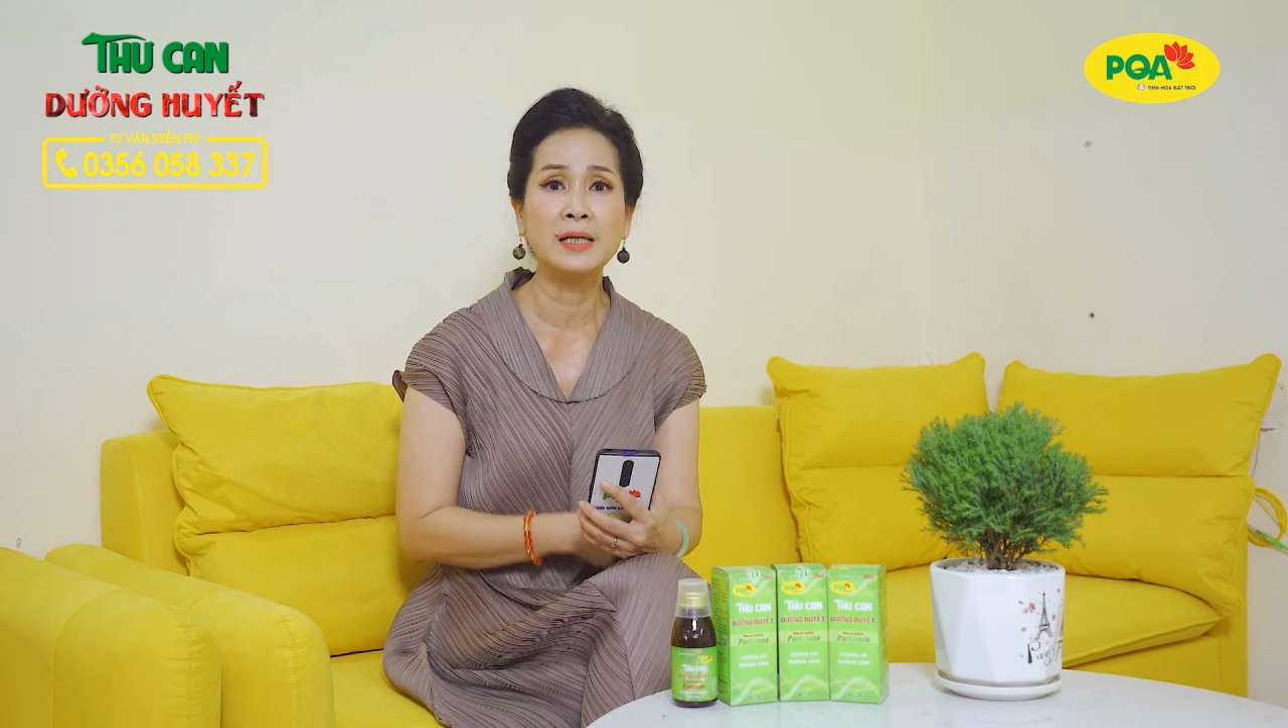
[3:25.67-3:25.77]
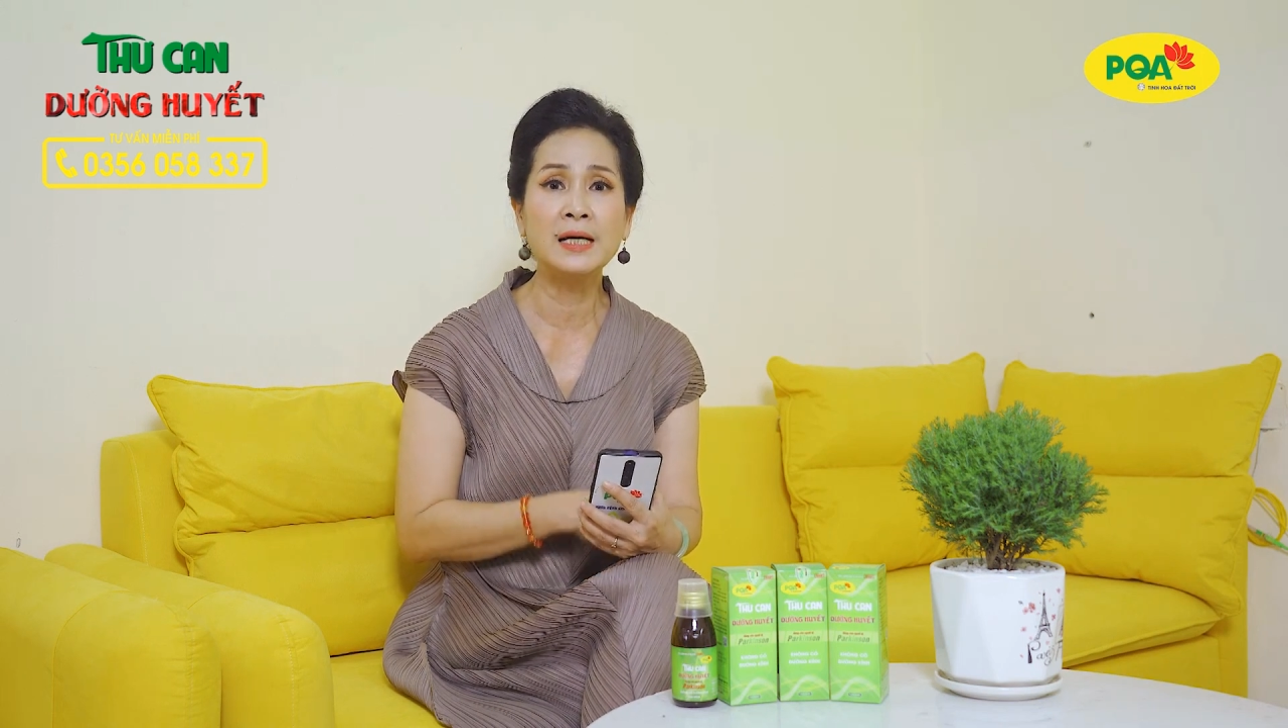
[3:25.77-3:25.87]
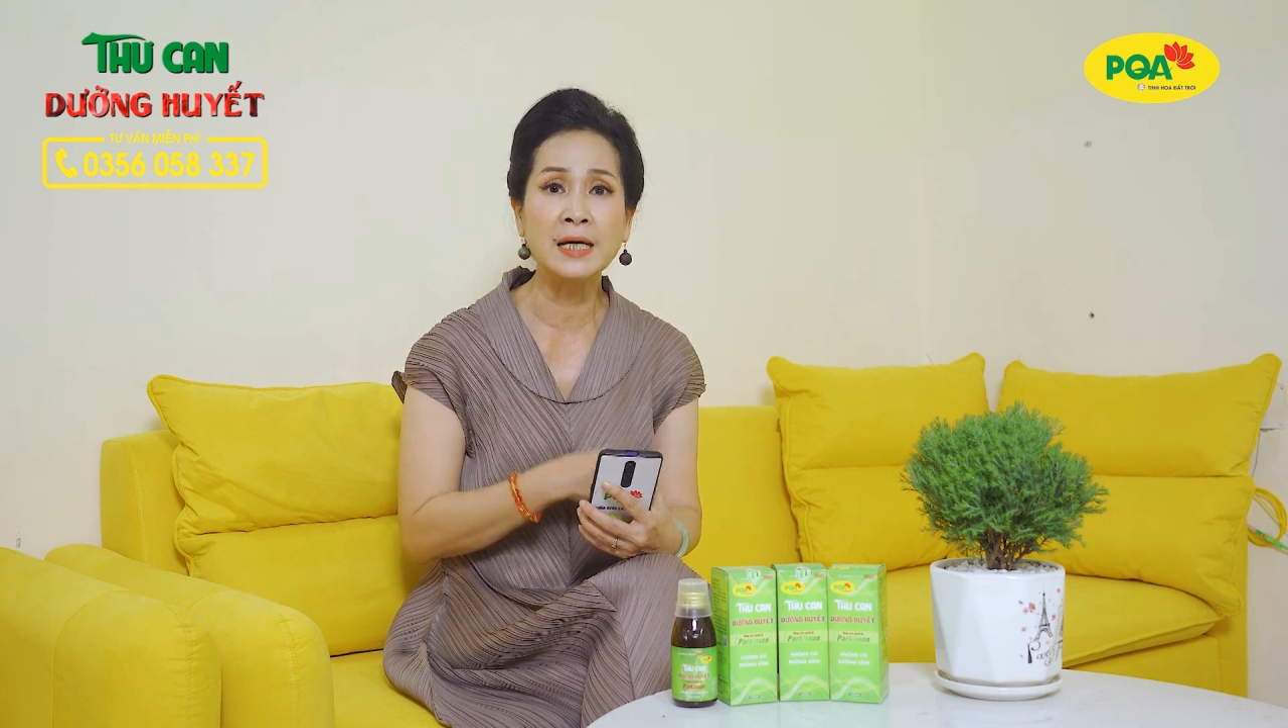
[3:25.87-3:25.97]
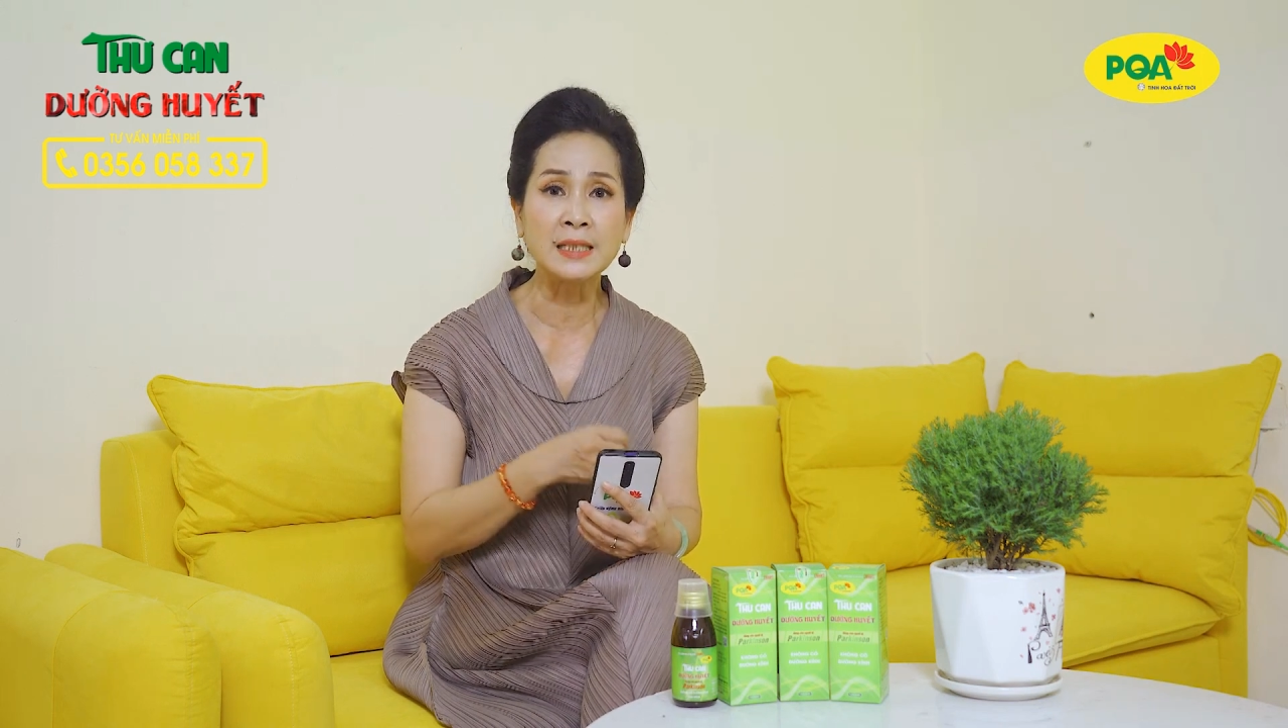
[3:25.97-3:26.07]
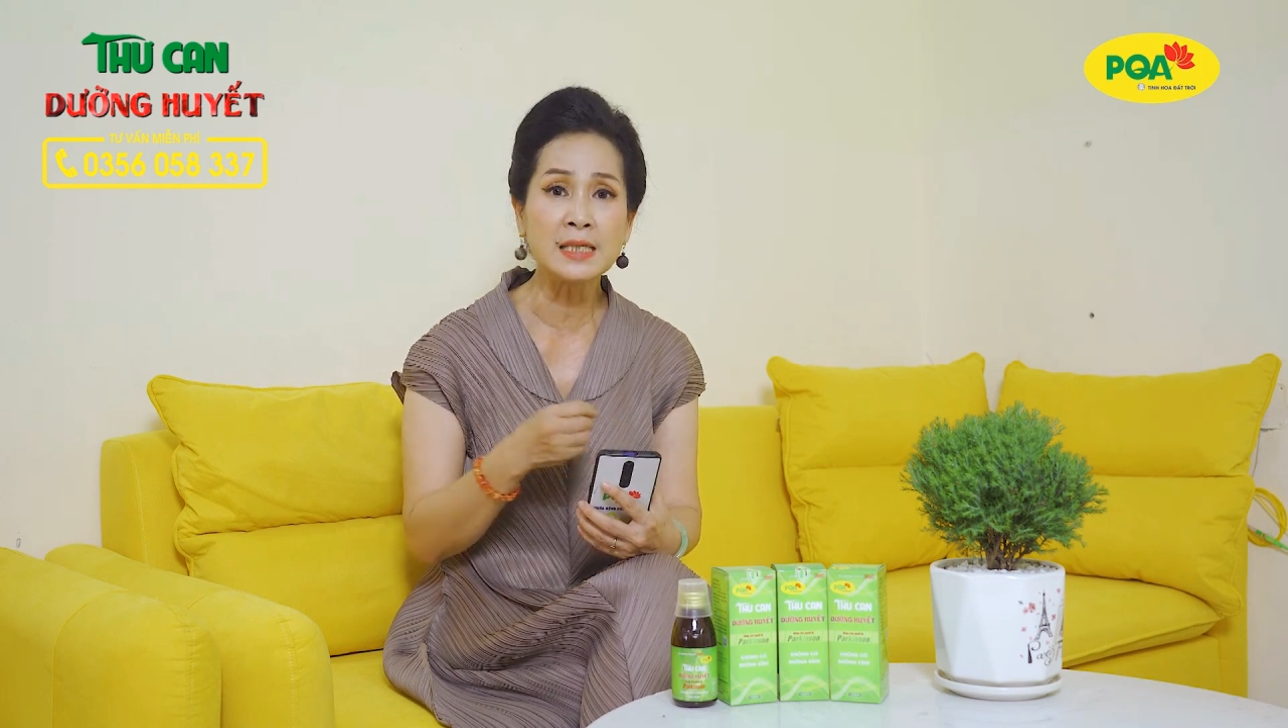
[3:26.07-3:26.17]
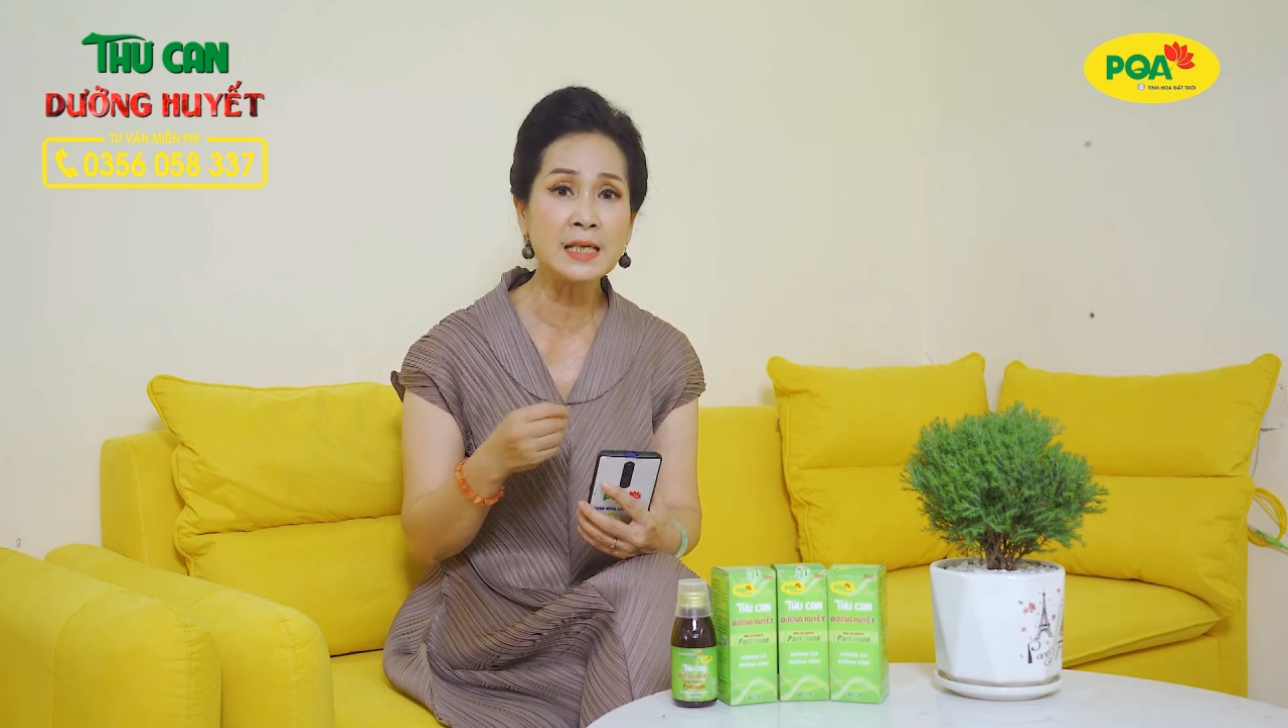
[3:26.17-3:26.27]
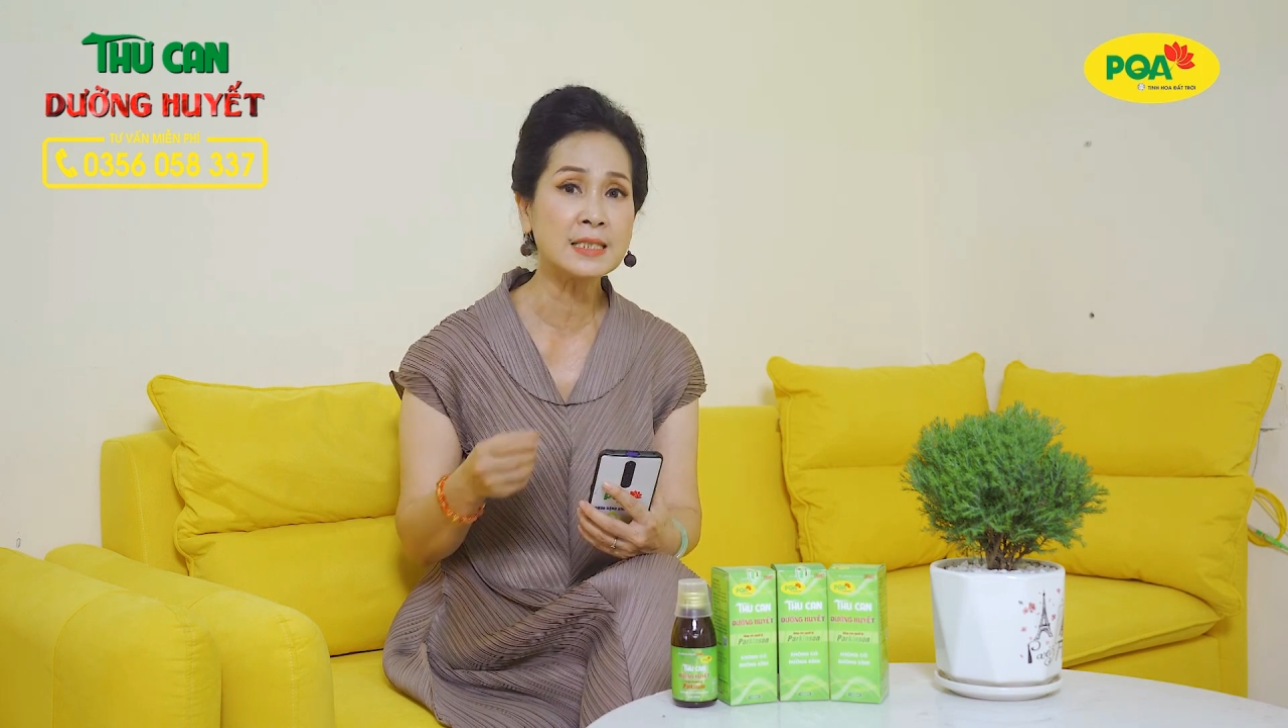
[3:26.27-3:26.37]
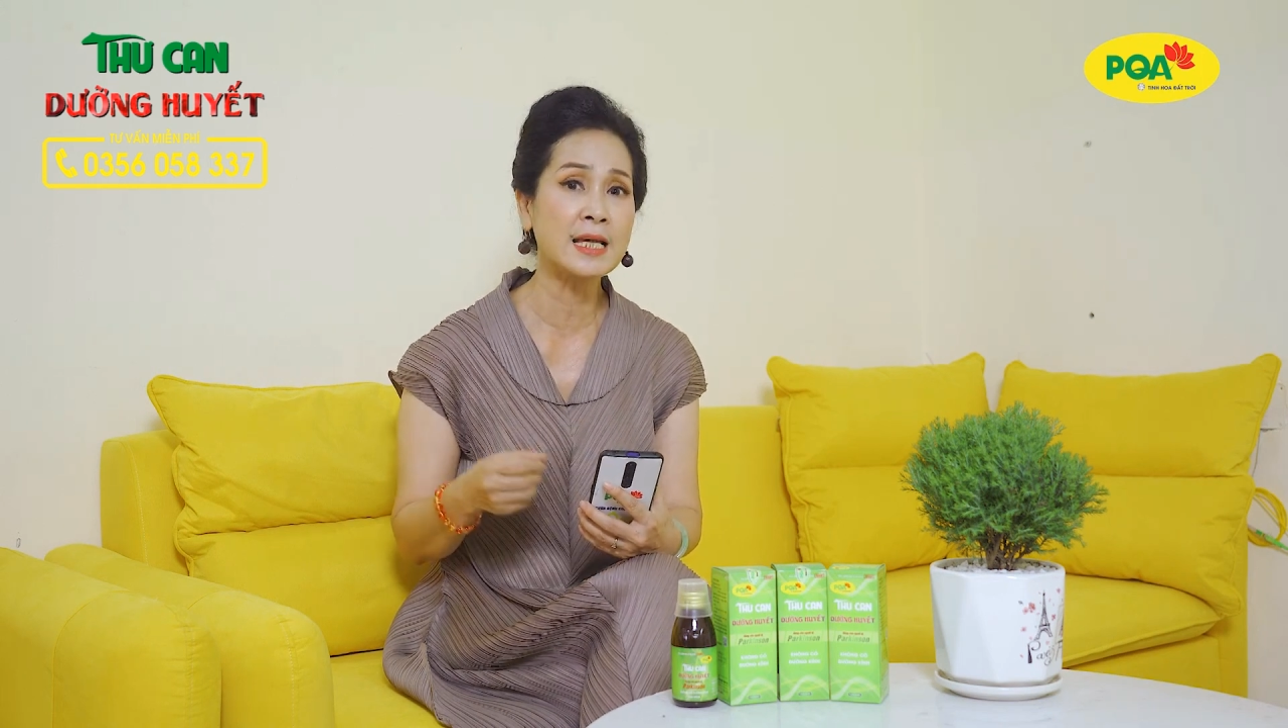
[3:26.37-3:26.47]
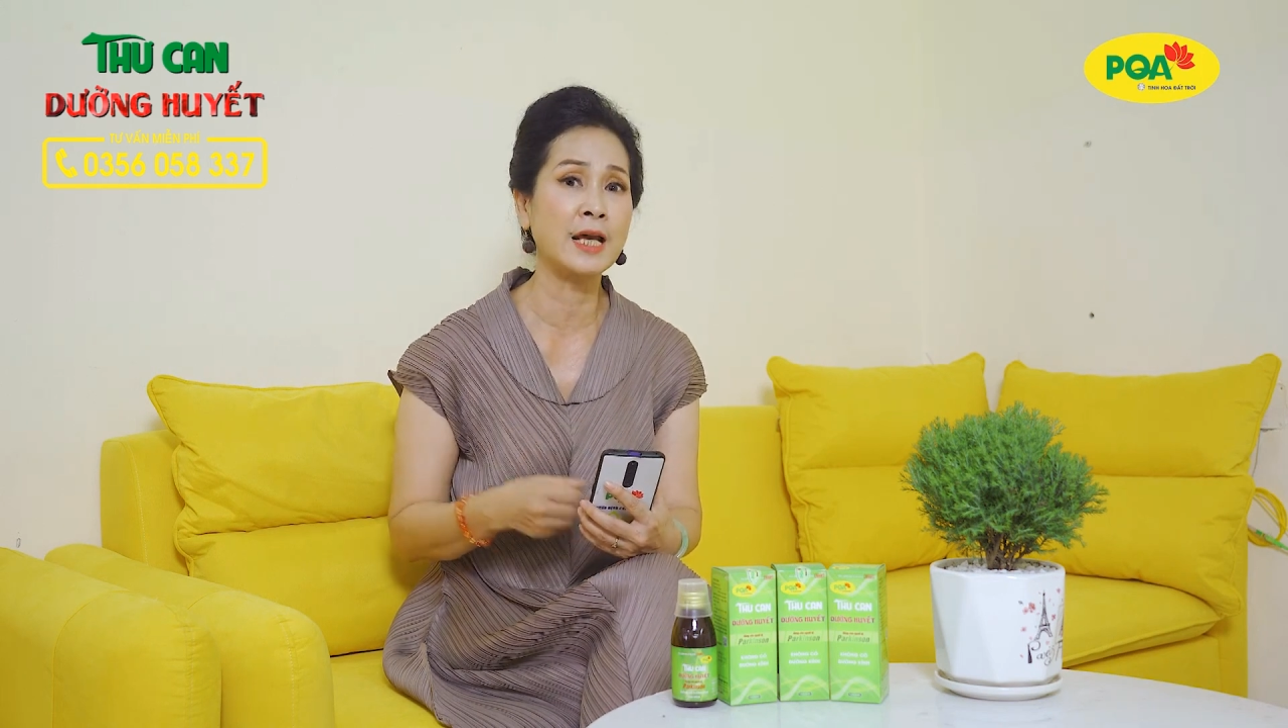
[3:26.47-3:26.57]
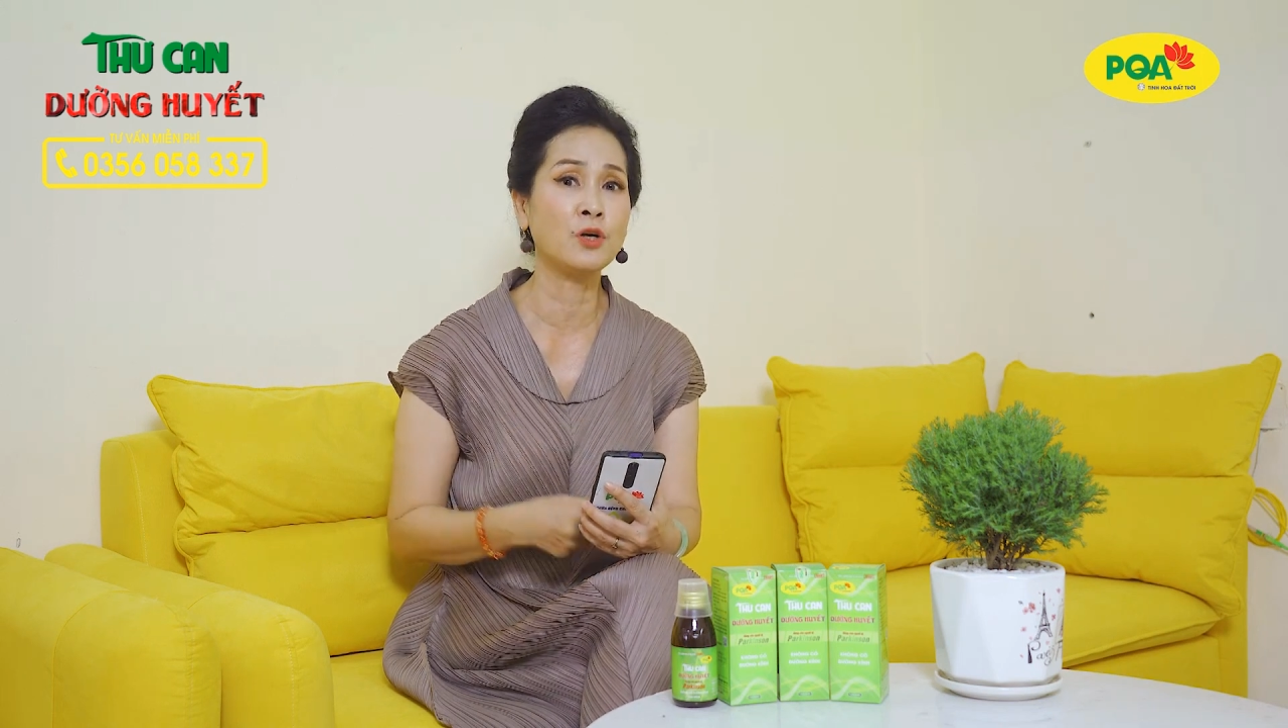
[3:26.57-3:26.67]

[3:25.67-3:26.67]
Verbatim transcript: để chia sẻ